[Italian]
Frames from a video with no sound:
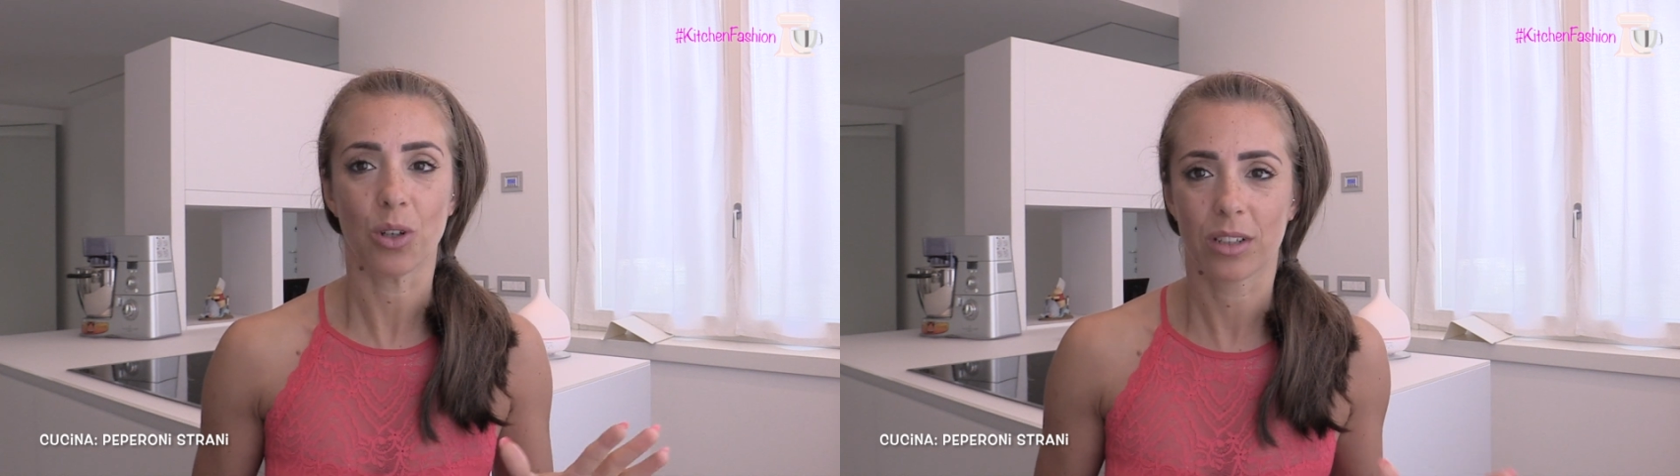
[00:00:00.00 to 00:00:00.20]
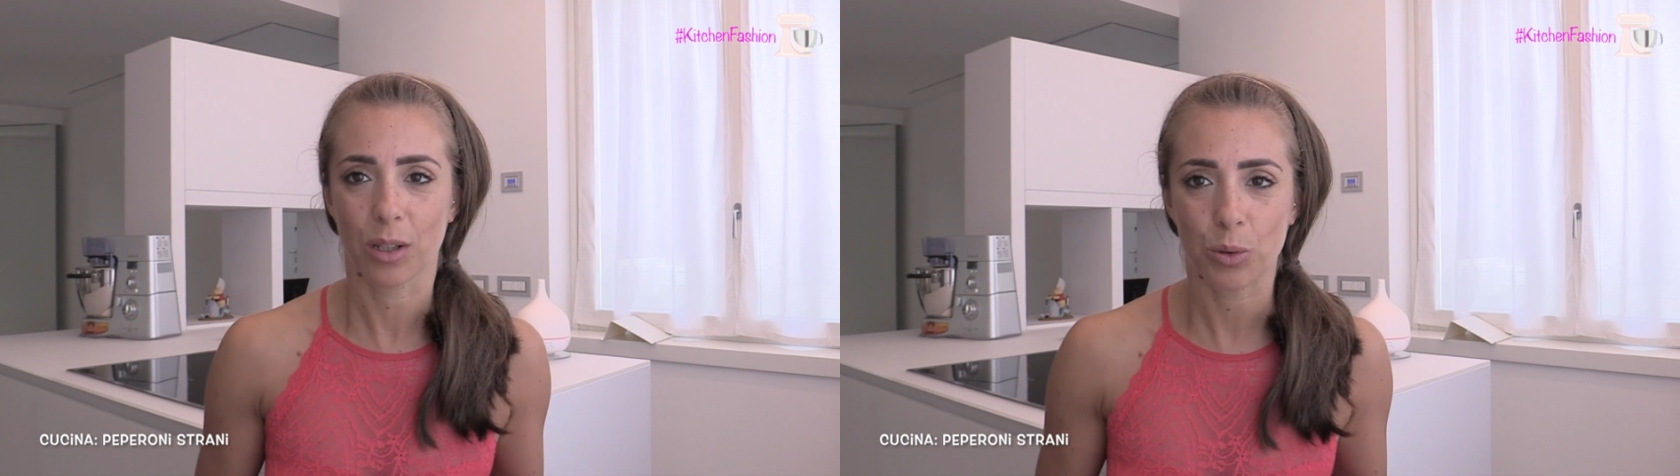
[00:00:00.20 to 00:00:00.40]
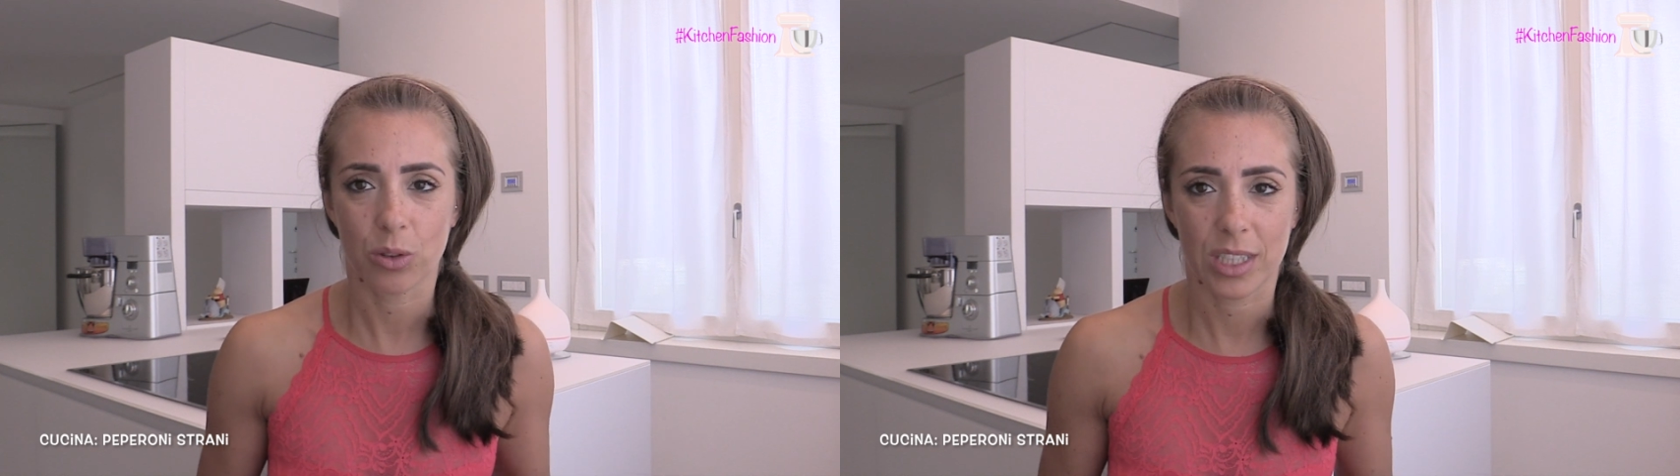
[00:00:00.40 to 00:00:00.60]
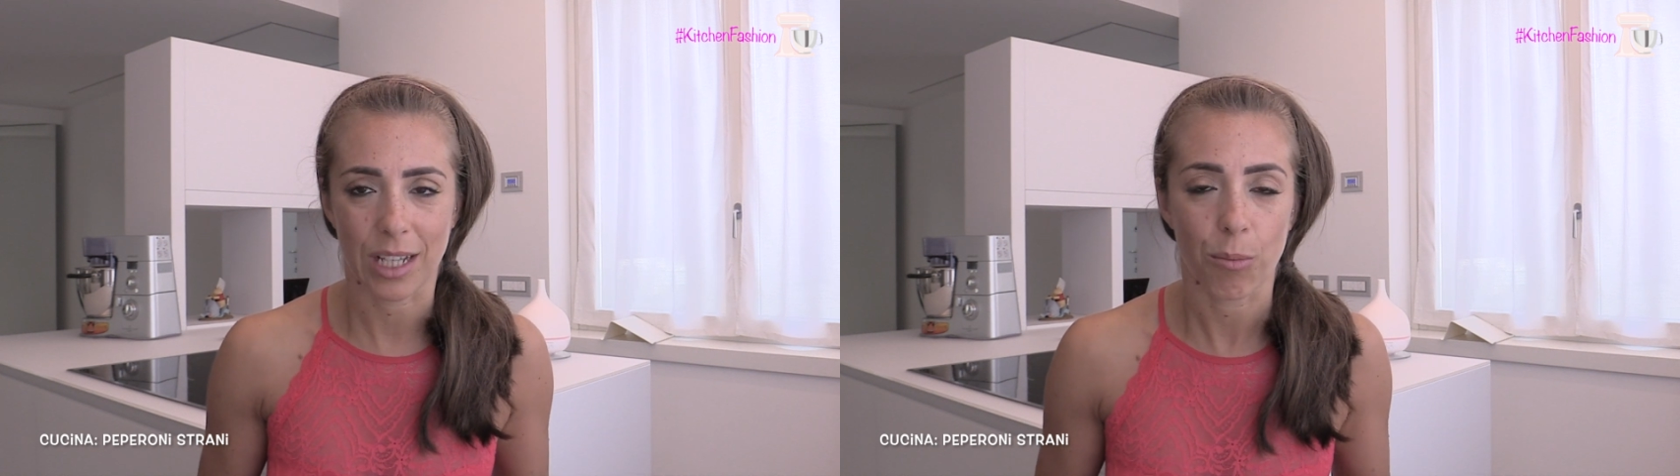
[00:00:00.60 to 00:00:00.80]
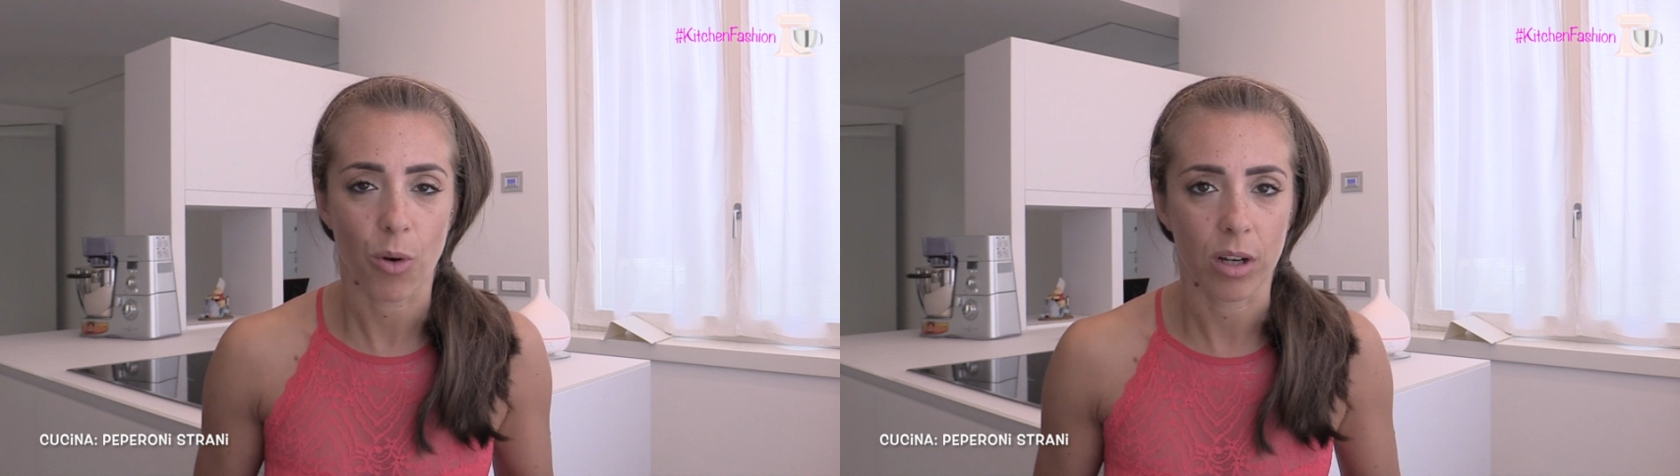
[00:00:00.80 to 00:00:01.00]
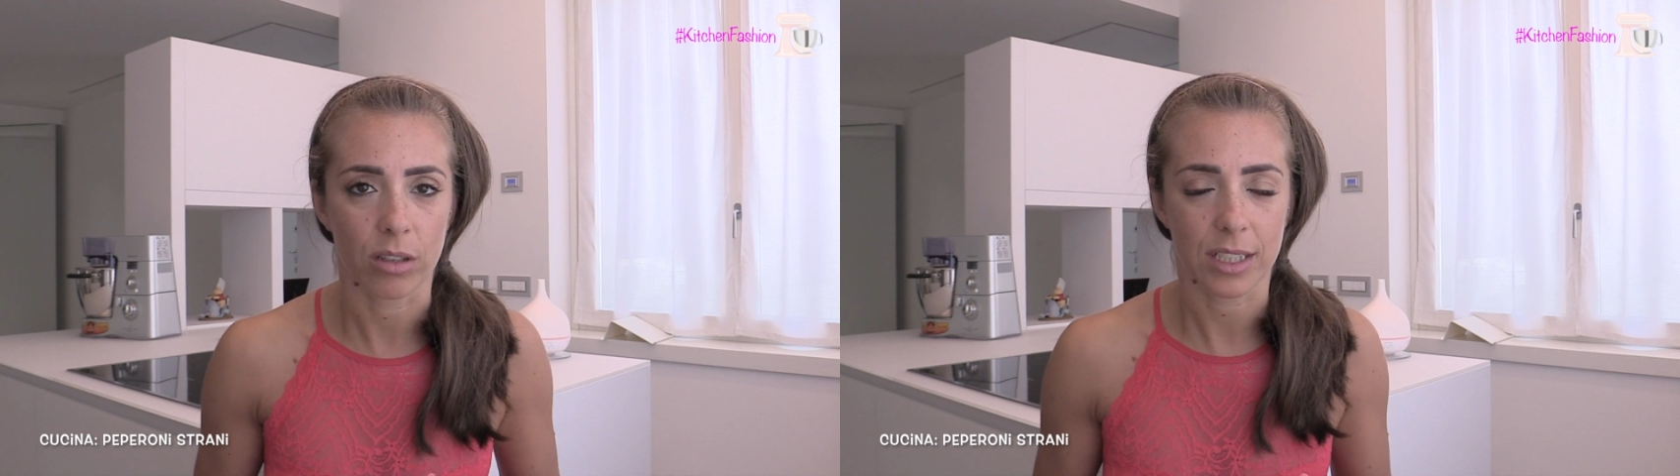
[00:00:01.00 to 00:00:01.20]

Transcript: oltretutto strabuono,